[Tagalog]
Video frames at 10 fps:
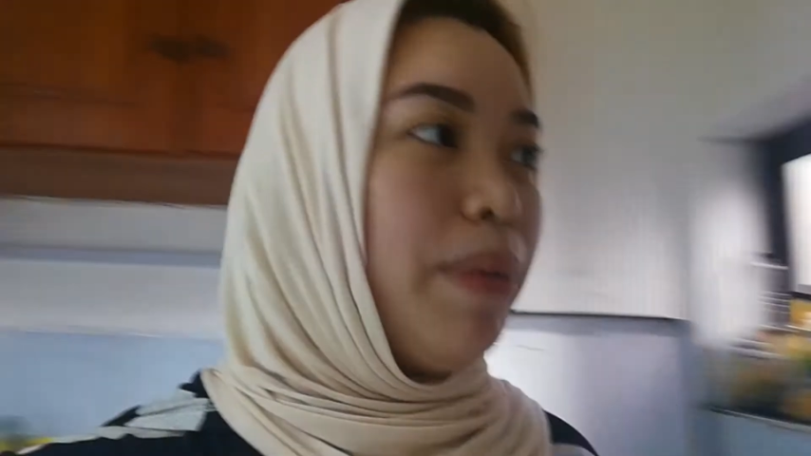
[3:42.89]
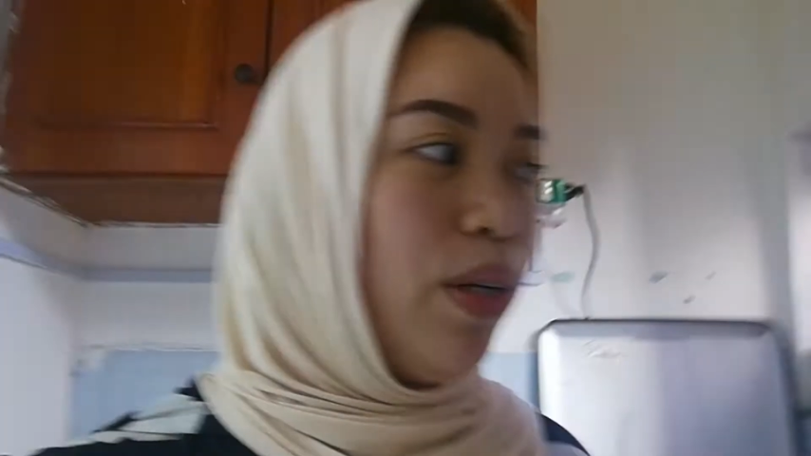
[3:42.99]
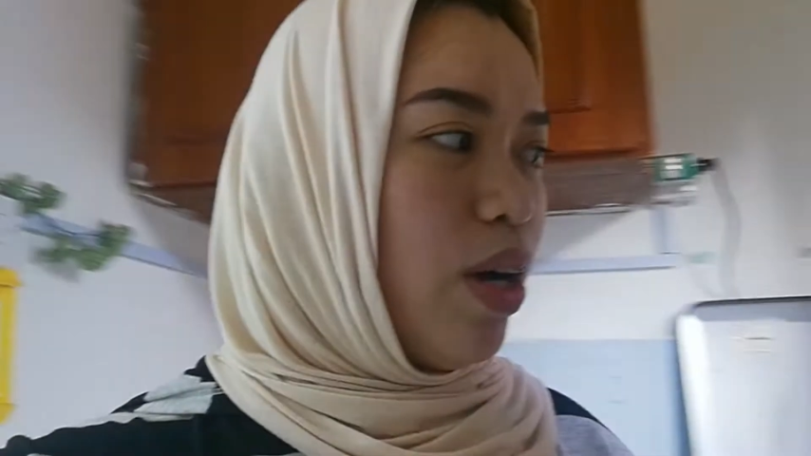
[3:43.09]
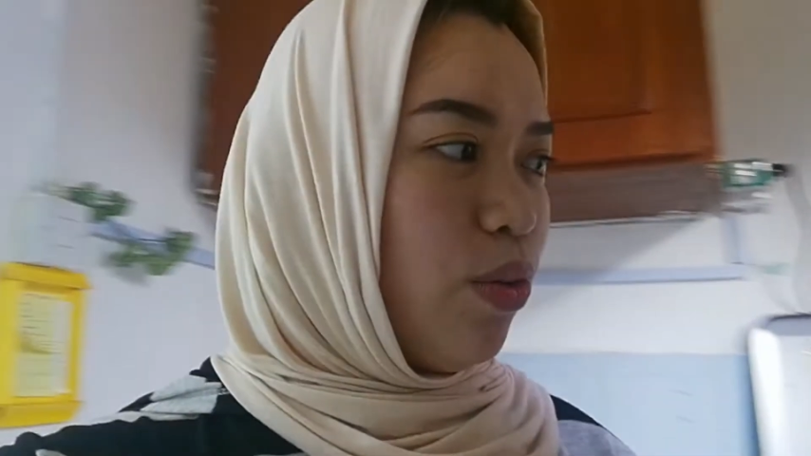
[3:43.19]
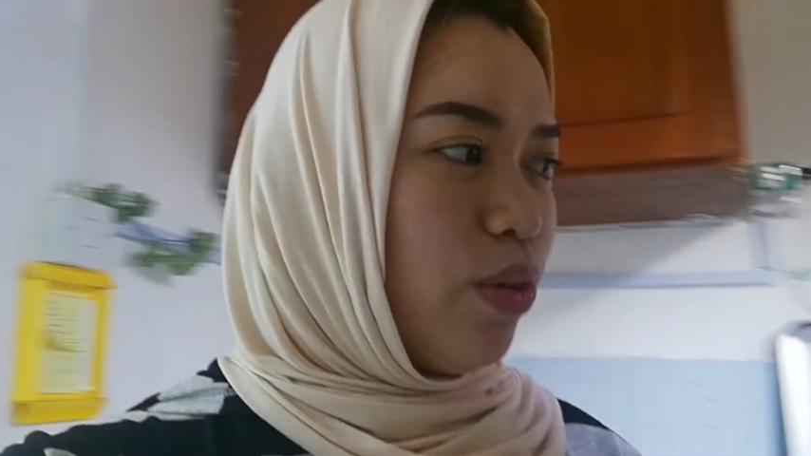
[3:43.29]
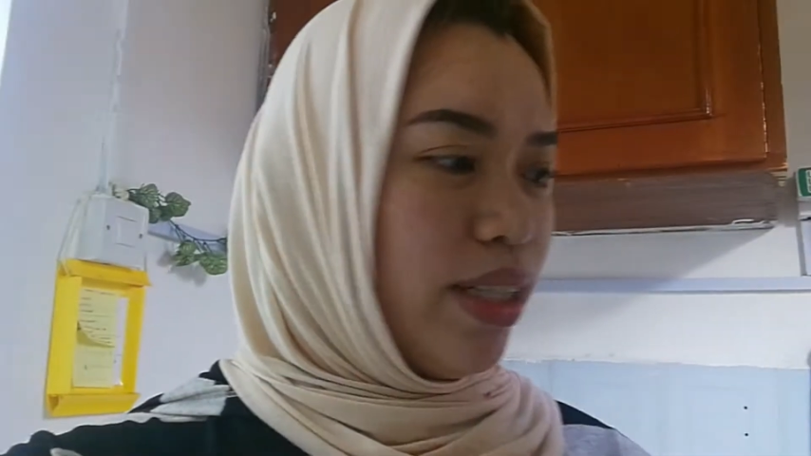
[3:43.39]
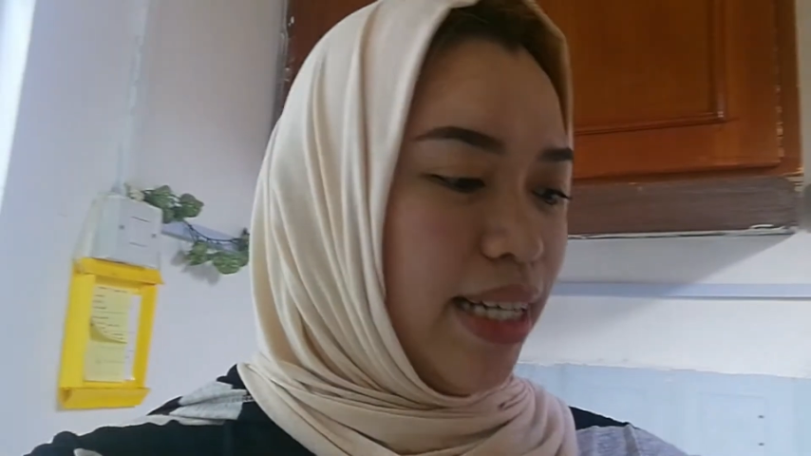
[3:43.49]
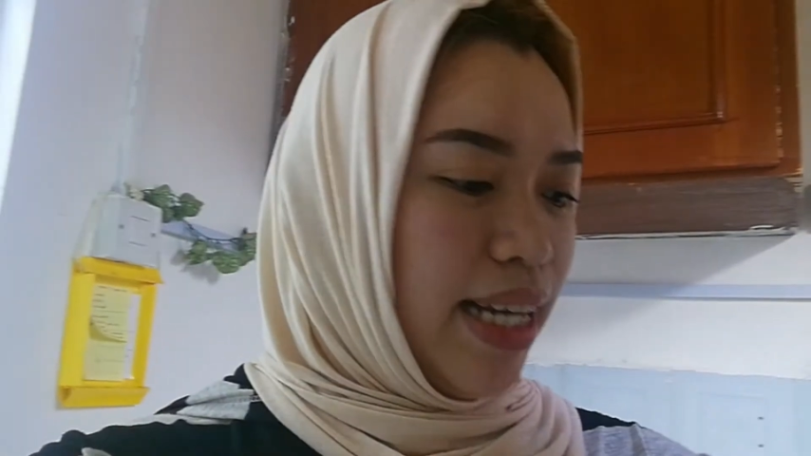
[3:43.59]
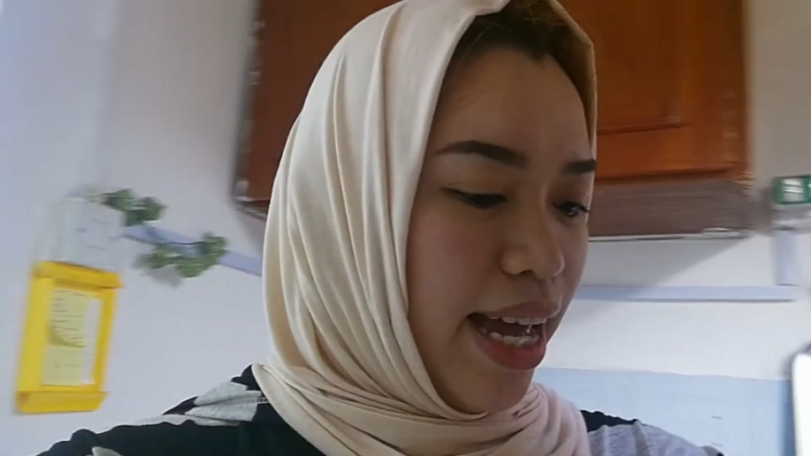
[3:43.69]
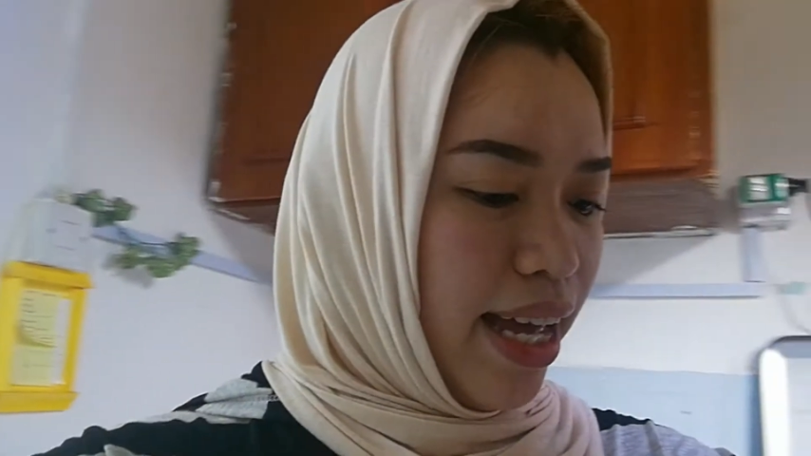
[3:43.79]
Paligwan ko na
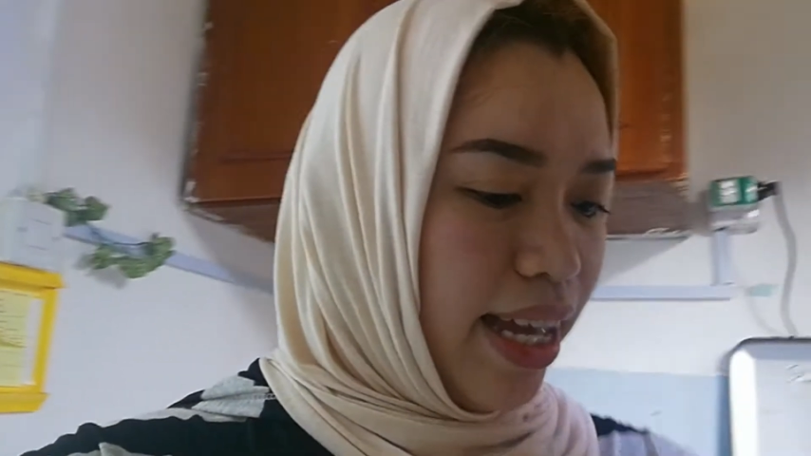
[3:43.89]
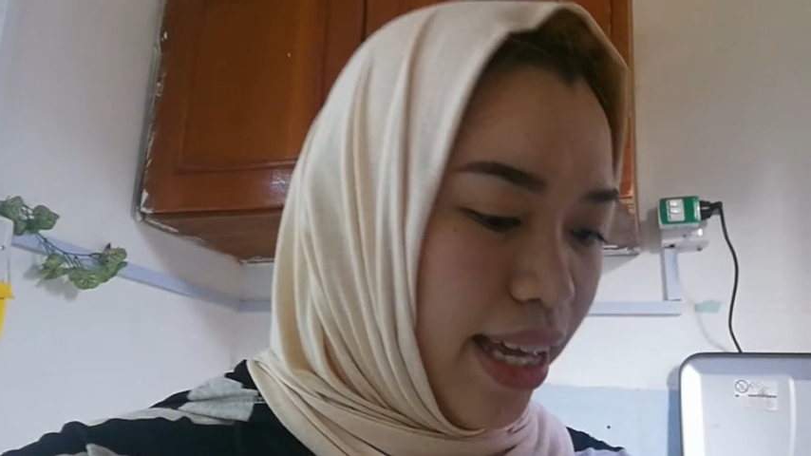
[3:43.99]
sila.